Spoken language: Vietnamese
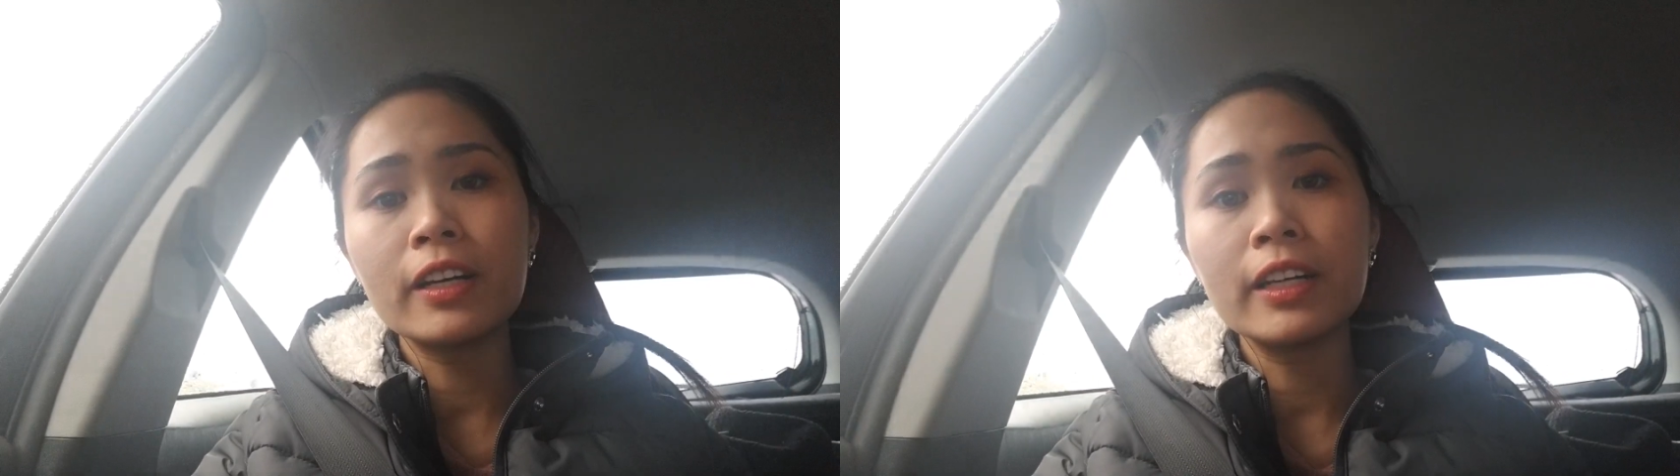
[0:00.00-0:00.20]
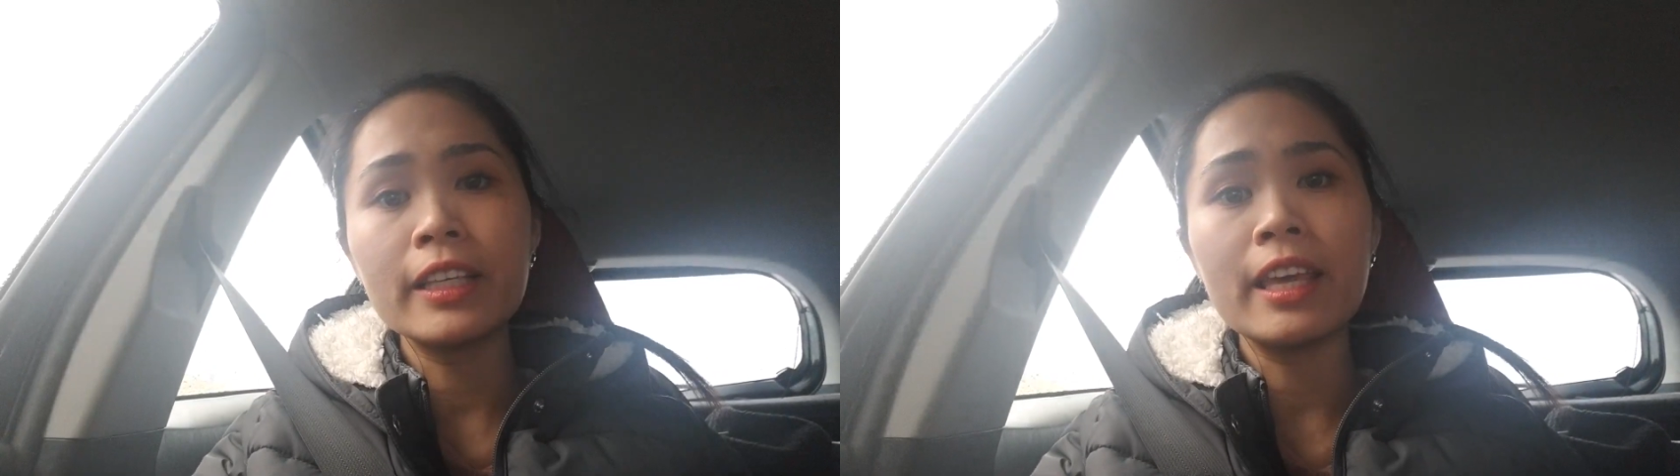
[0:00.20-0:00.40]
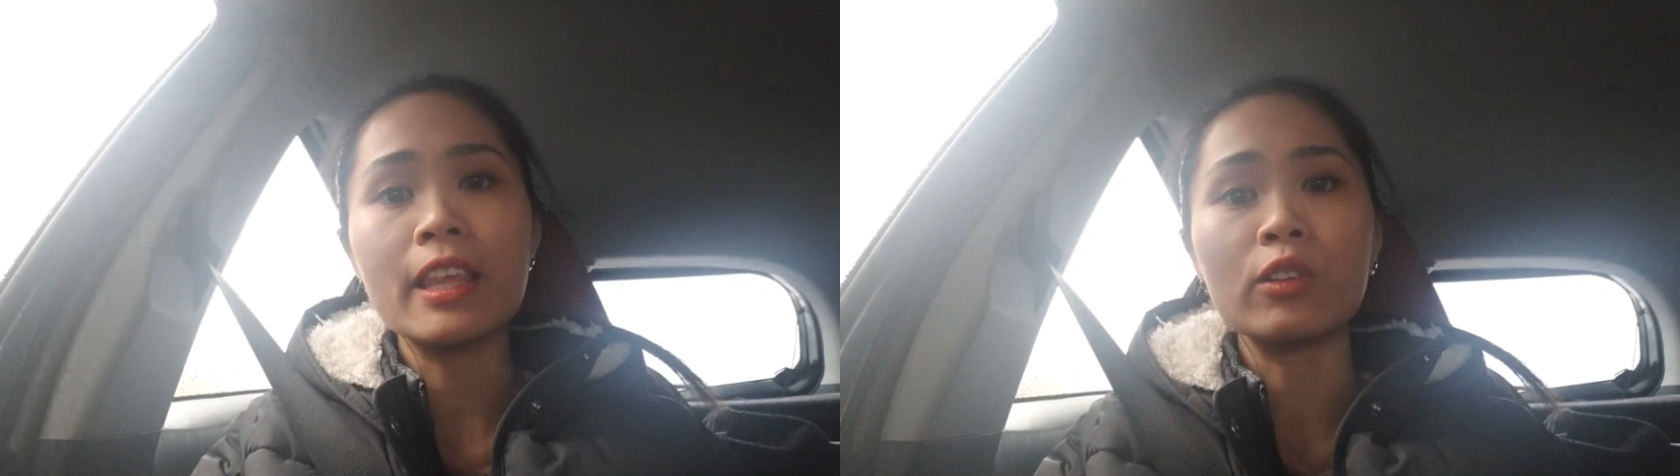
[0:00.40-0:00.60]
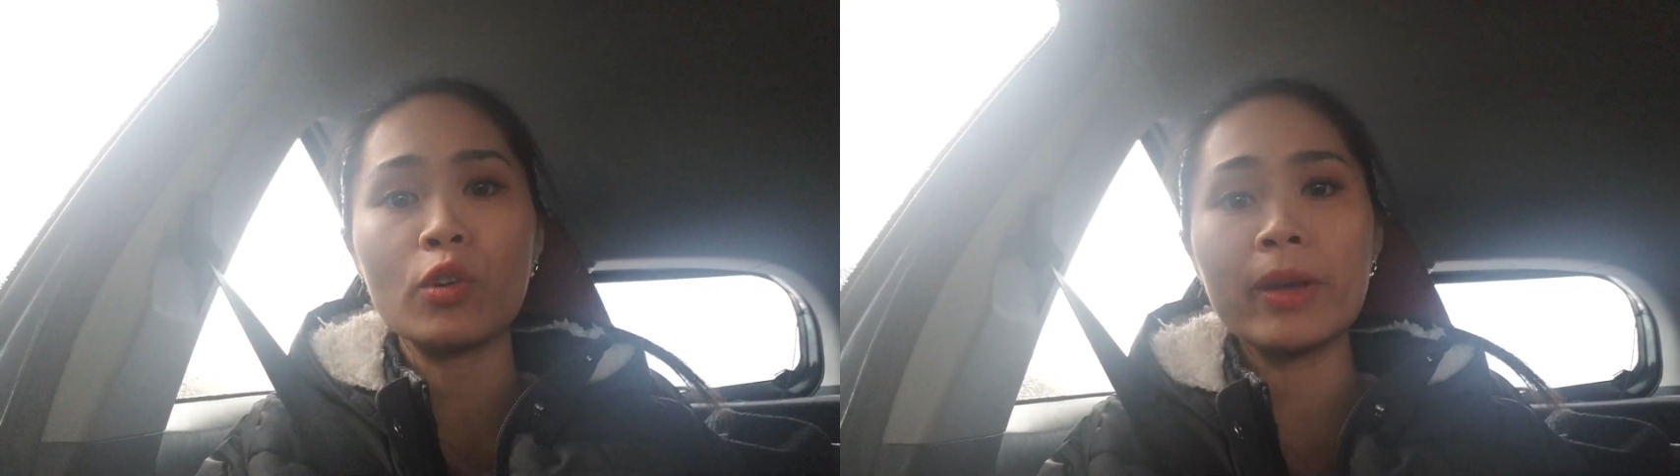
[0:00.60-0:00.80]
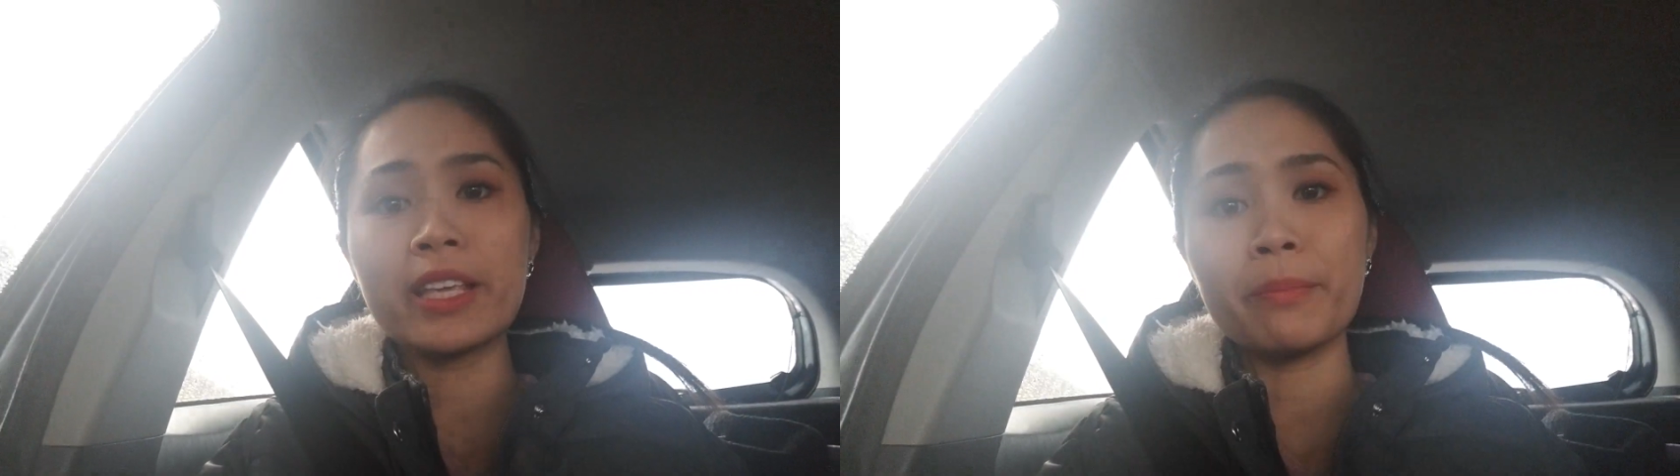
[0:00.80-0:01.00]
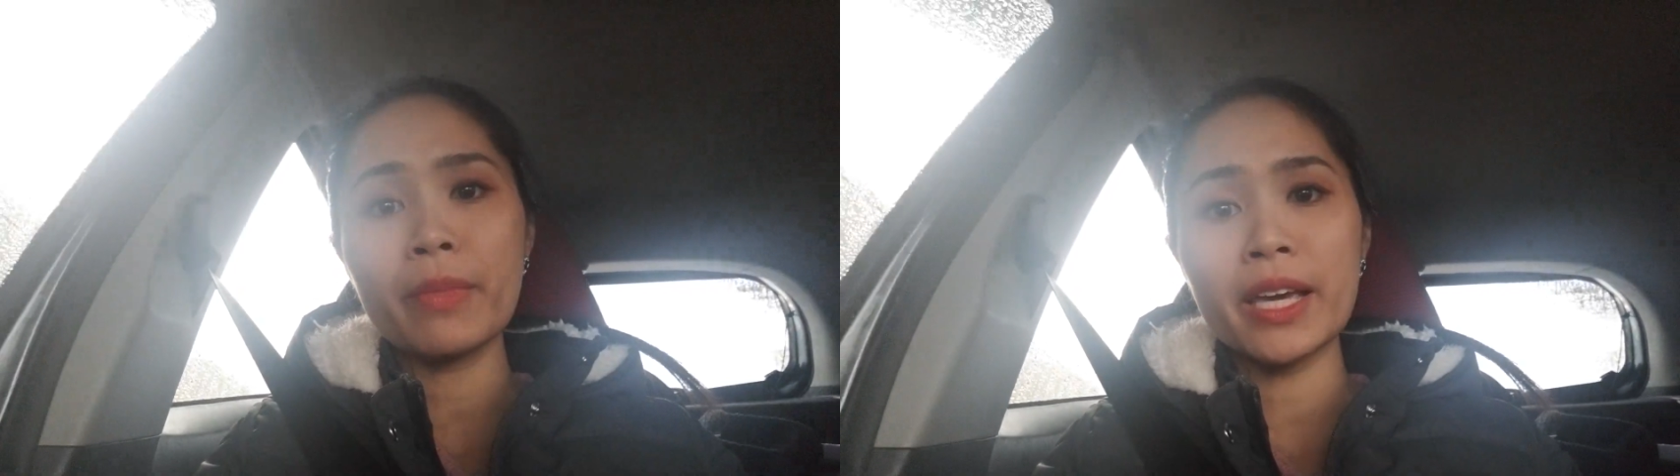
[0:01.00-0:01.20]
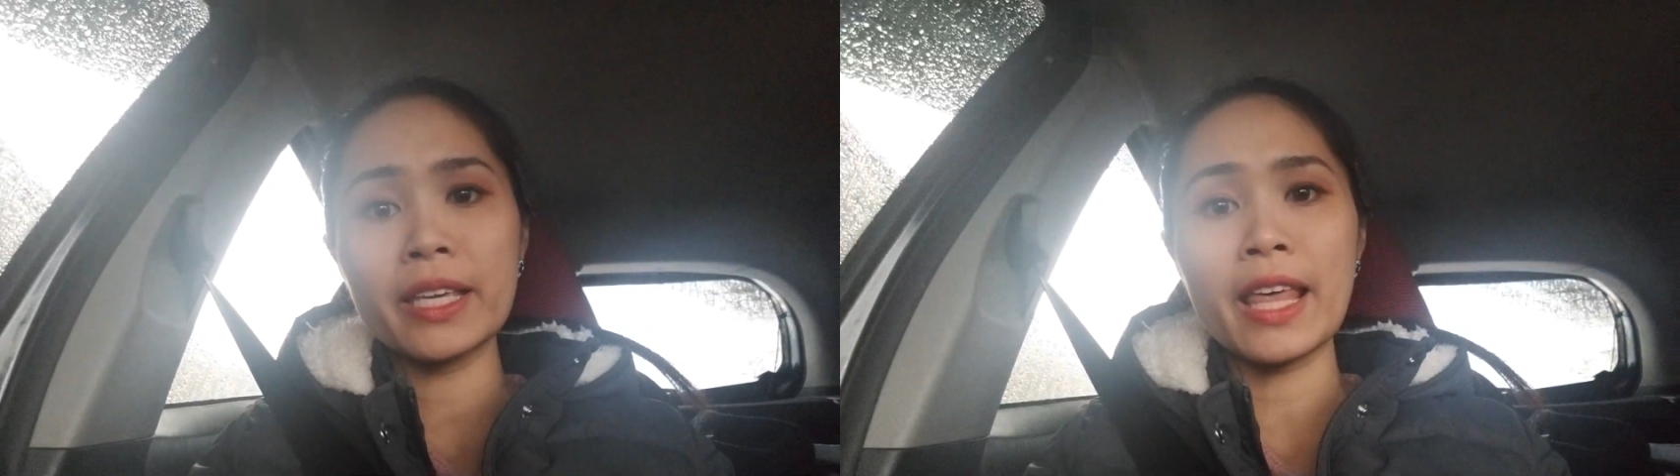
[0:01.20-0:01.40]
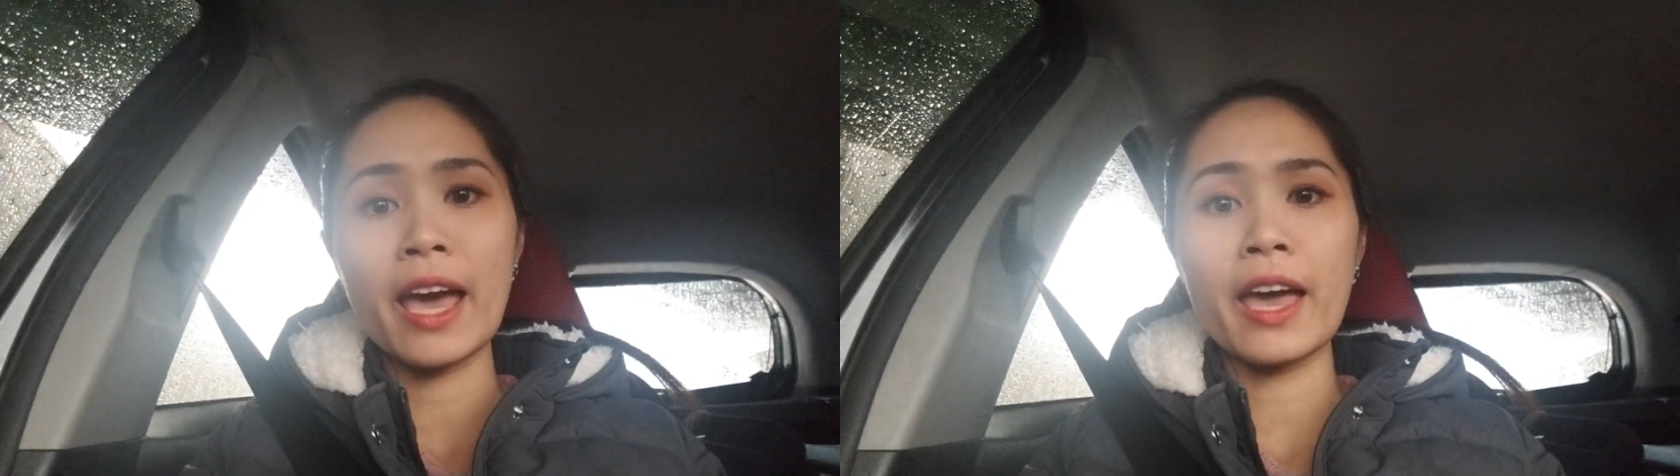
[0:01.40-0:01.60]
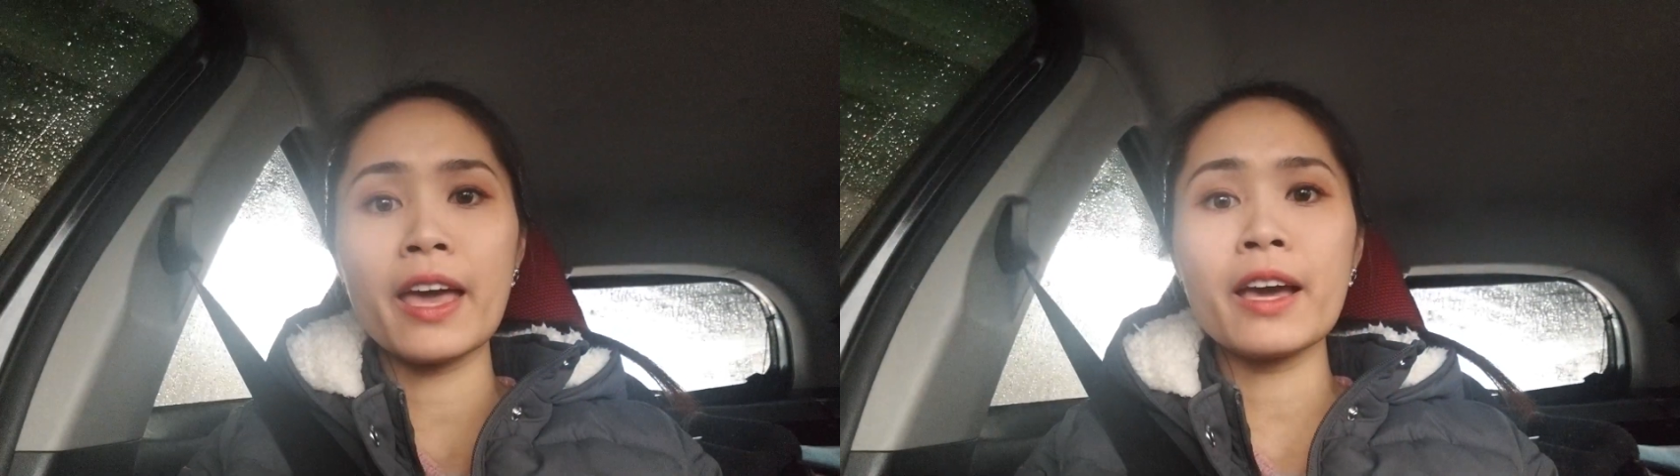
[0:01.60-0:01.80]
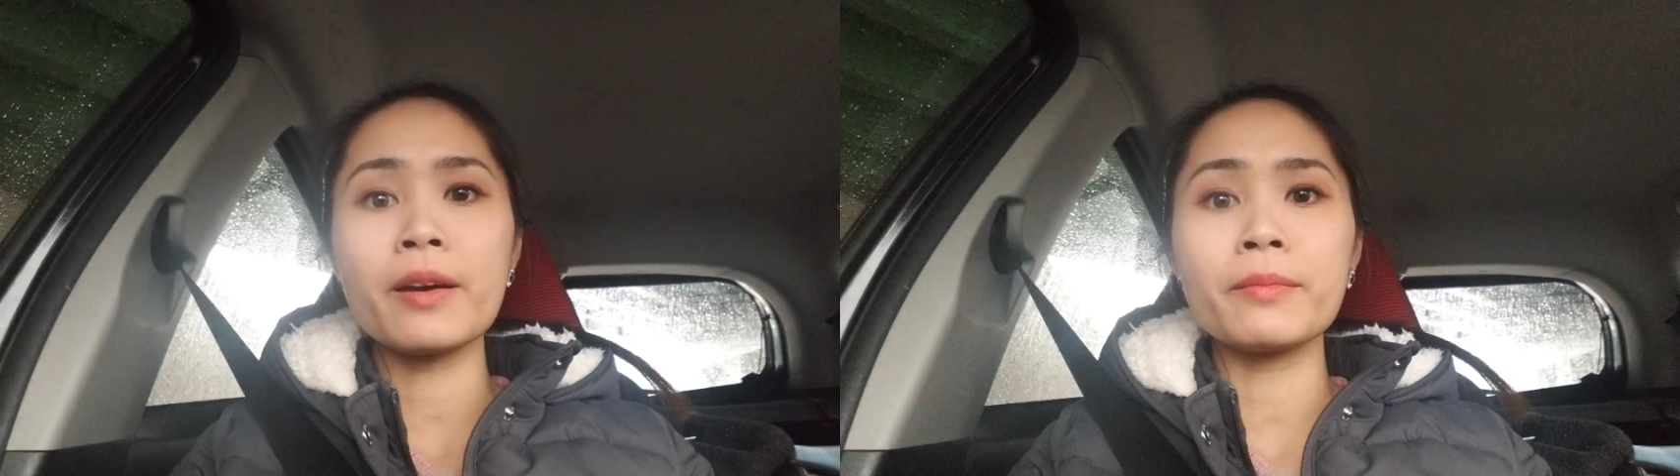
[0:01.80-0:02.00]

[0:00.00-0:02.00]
với gia đình của bé Diễm My để